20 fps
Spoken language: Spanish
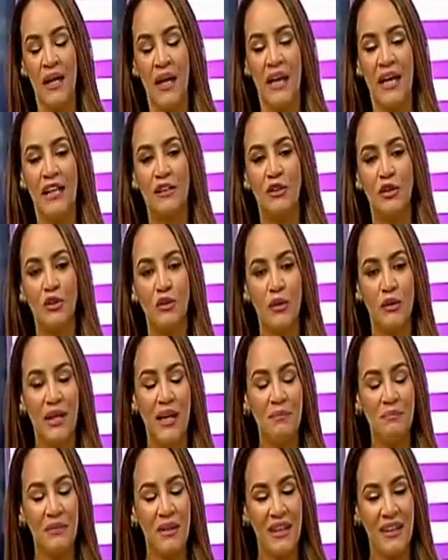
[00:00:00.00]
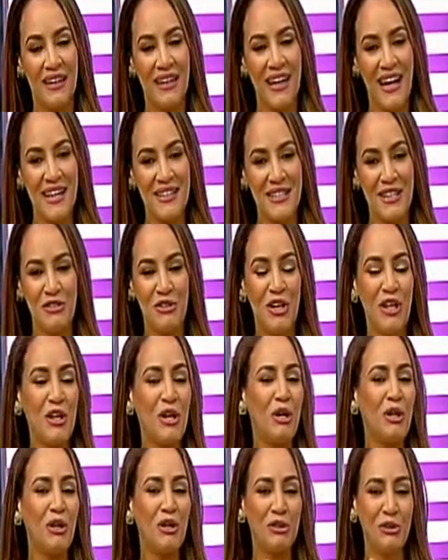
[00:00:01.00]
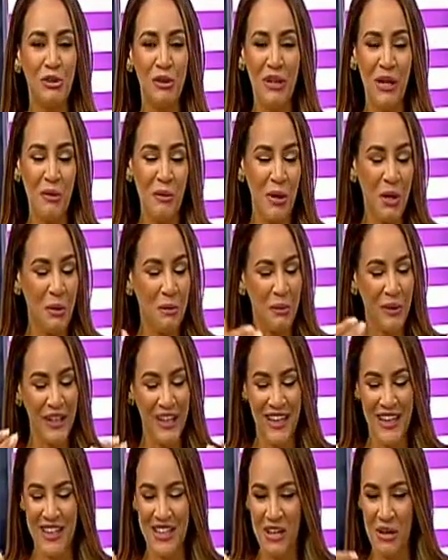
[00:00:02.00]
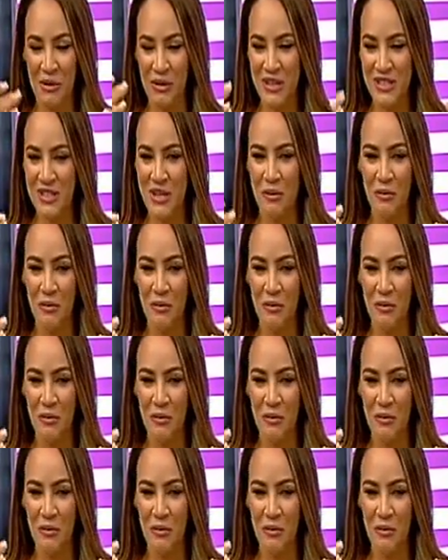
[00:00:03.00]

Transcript: Eh, doctora, eh, gracias. Yo le digo doctora, bueno, porque es